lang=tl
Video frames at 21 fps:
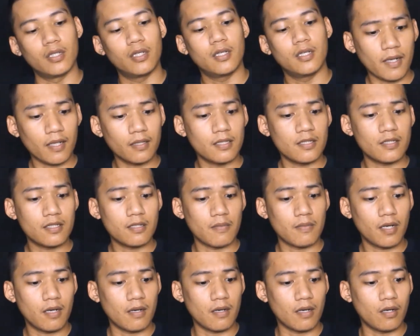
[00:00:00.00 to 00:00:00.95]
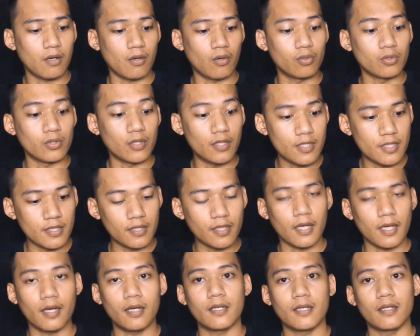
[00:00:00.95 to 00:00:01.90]
Para din sa mga owners
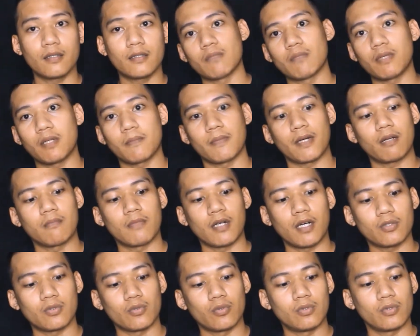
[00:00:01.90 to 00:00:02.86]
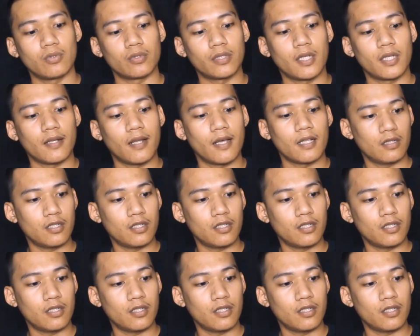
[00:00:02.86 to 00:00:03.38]
na, syempre, para makatulong din.